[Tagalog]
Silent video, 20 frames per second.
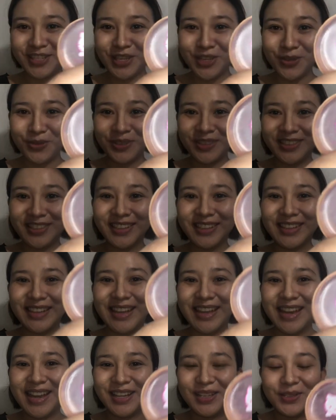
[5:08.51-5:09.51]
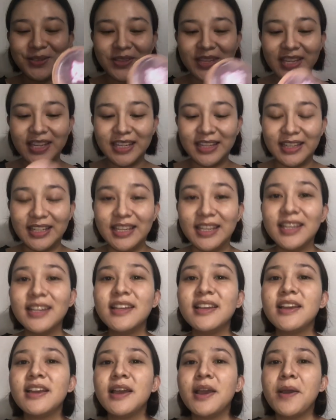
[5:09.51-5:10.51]
Cute. Hello Kitty,
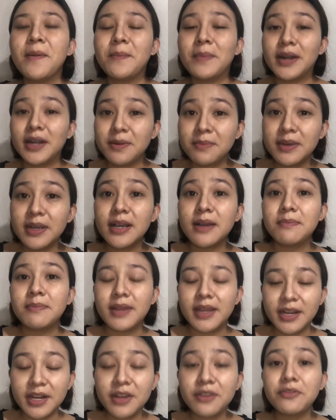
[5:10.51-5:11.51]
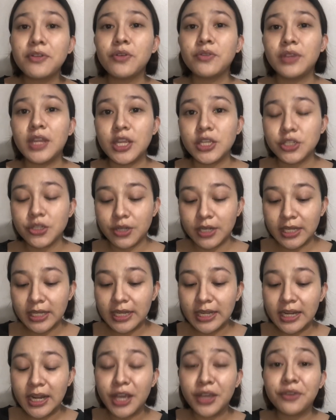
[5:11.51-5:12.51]
para mag-apply ng foundation,
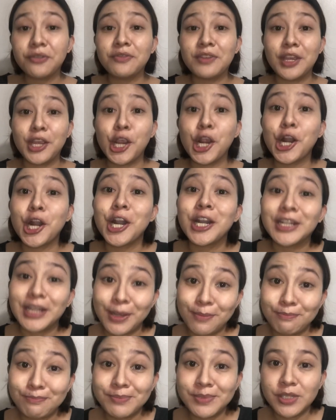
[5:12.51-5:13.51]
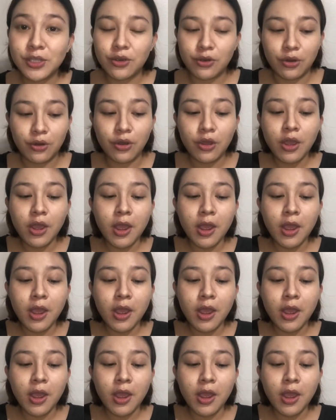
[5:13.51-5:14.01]
hindi lang yung fingertips ko.